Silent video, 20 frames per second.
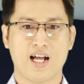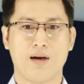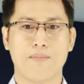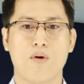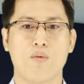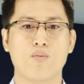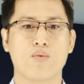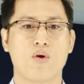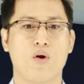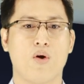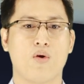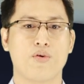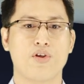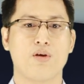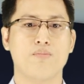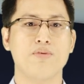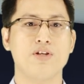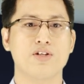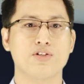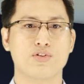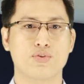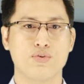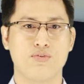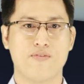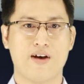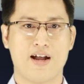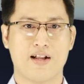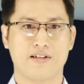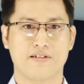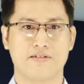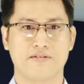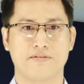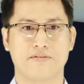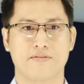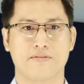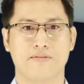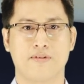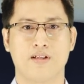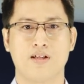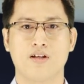ở mông cổ giống như Suvan.
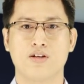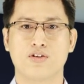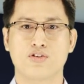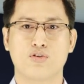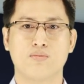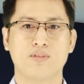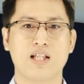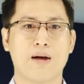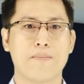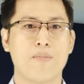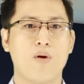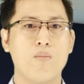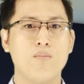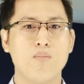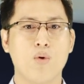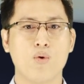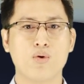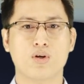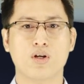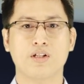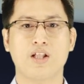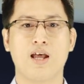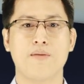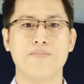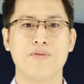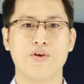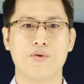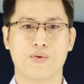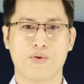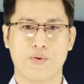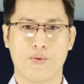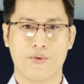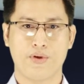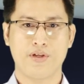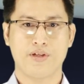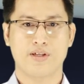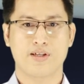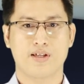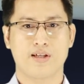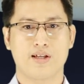Chúng ta mong muốn có thêm nhiều củi
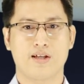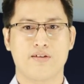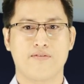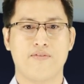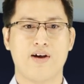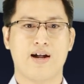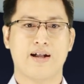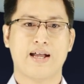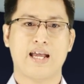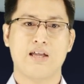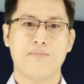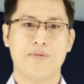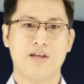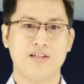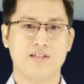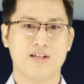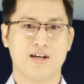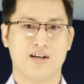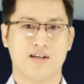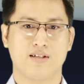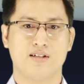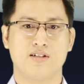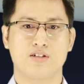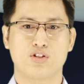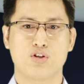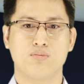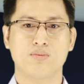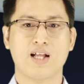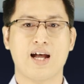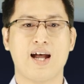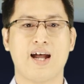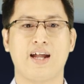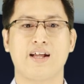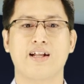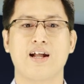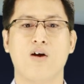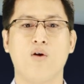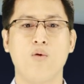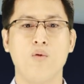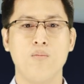và ngay bây giờ chúng ta hãy
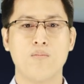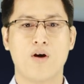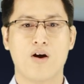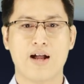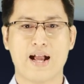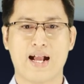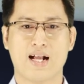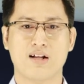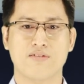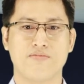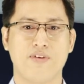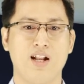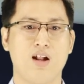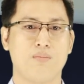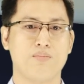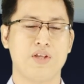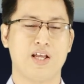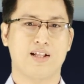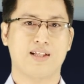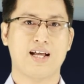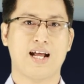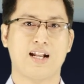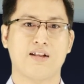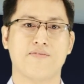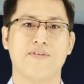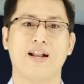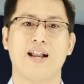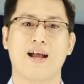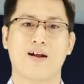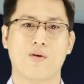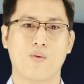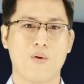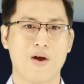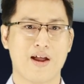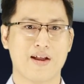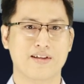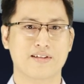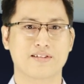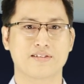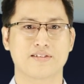nấu món ăn với lòng nhiệt thành và lạc quan.